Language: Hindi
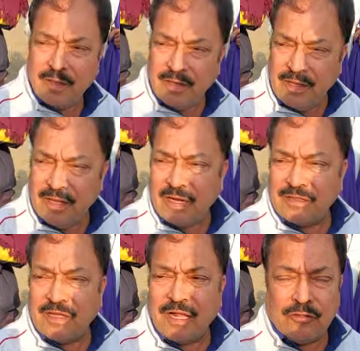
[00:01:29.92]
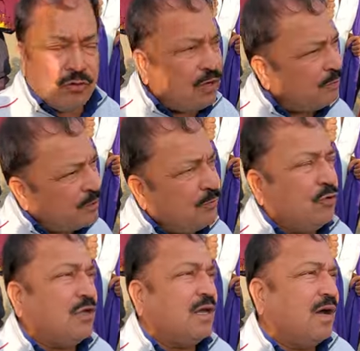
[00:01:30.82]
नहीं नहीं हड़ताल तो इन्होंने
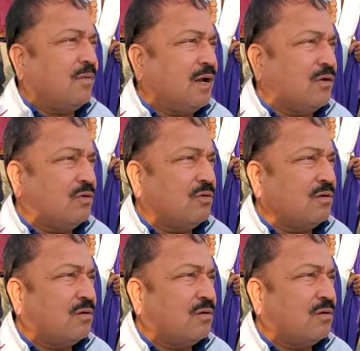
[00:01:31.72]
मजबूर किया हमारे को